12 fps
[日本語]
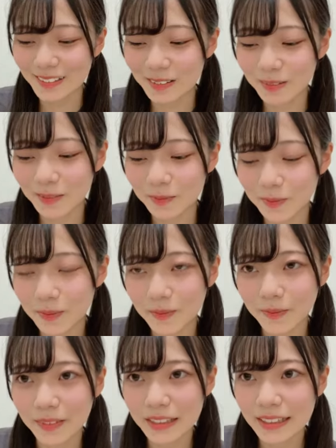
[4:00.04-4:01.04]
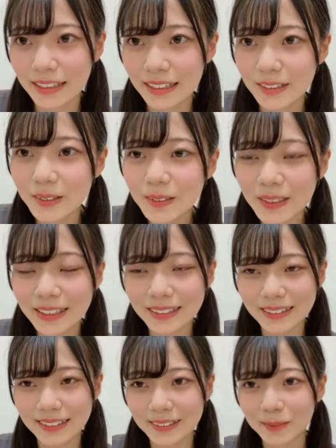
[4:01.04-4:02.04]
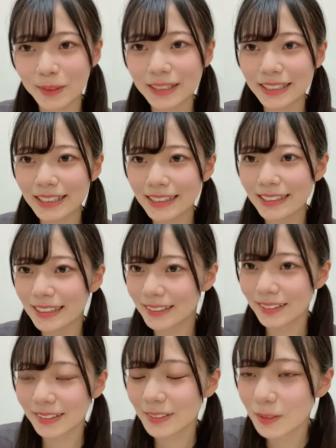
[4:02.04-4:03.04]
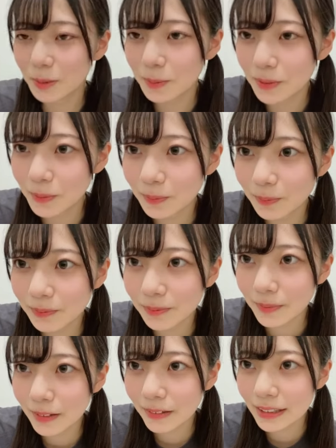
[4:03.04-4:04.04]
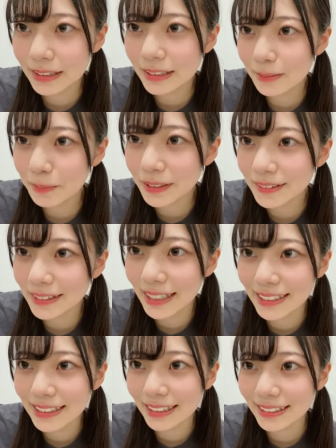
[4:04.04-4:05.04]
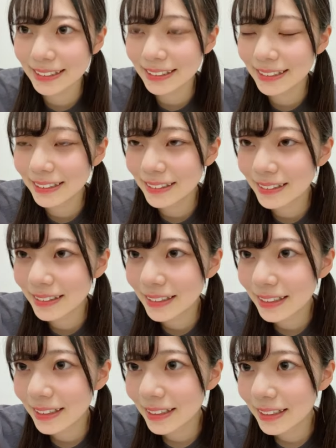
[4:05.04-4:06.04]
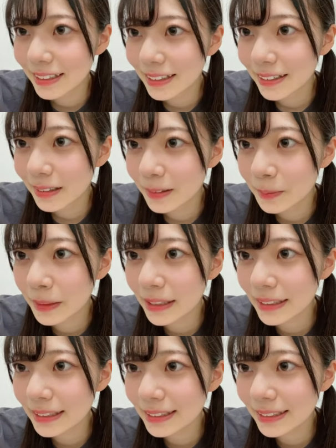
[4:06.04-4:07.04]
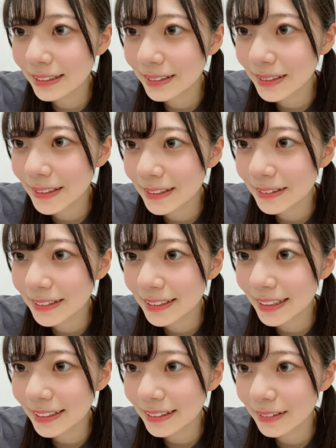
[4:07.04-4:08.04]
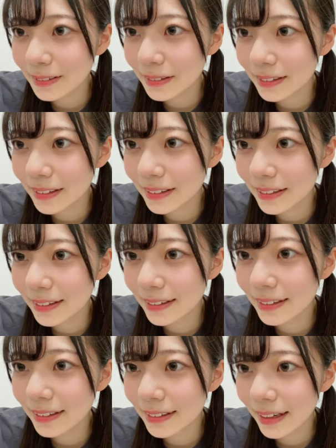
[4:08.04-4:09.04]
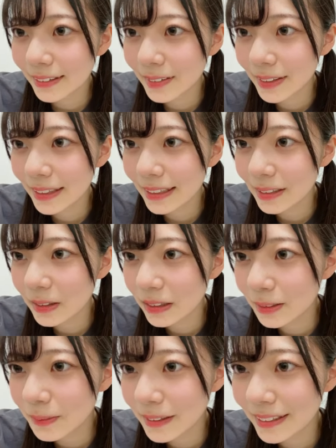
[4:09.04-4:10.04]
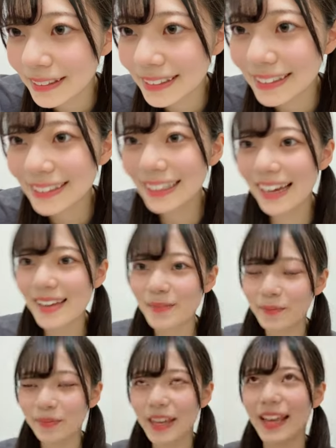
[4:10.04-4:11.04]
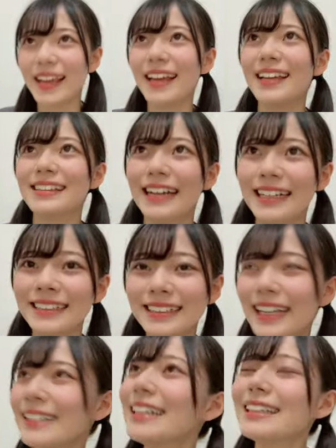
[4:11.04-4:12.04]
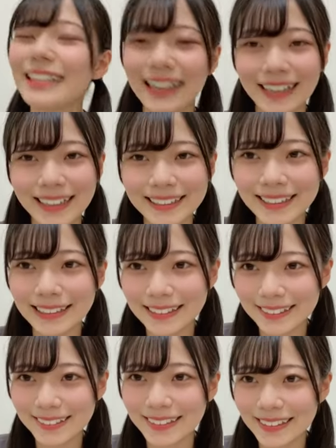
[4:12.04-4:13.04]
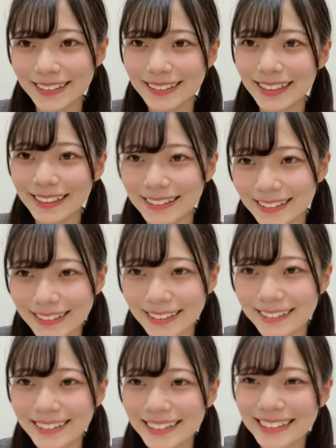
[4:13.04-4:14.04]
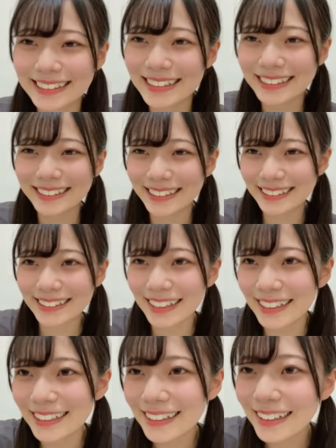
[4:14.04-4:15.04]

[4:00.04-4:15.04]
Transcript: のどうなるんだろうめっちゃ気になるそこも私はピークやりたいですメガネしてる時口が開いてるアドレナリンの利用日確認したいえー、あしあさってかあさっての公演でぜひ確認してください